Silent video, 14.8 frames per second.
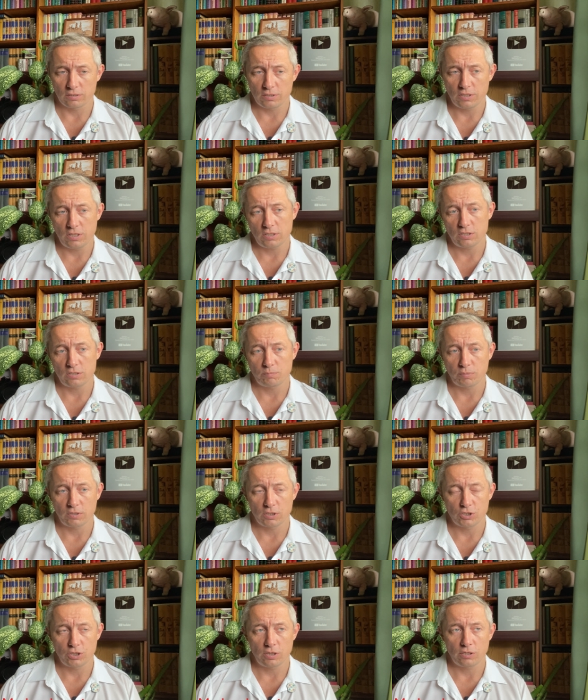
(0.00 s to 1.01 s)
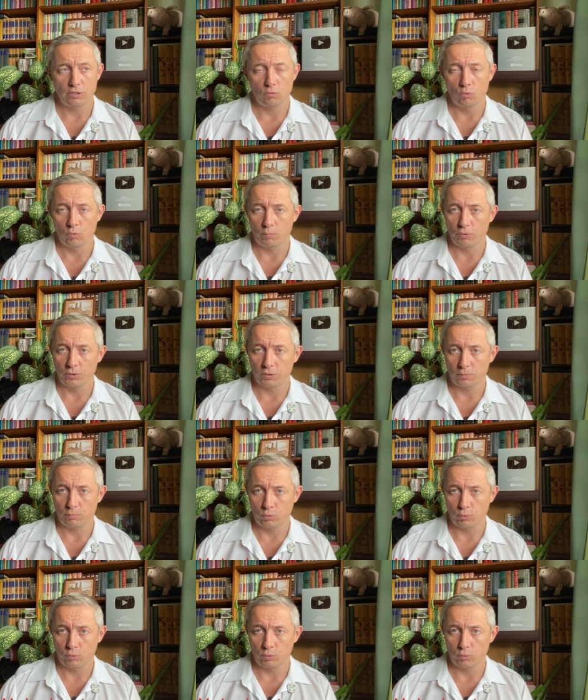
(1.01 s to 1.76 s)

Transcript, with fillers: есть положительный опыт